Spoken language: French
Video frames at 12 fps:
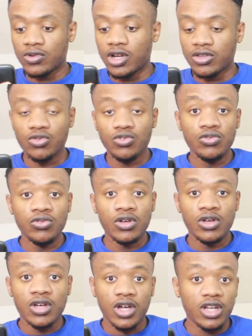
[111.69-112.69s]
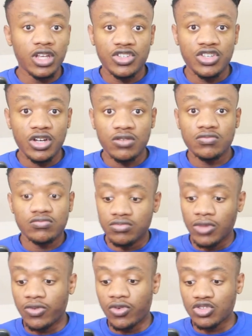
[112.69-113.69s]
La tenue, rien à dire.
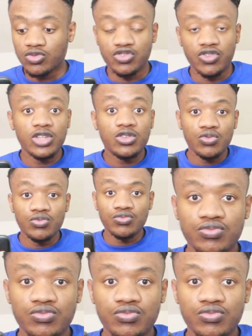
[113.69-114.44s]
Bah franchement, je valide tout.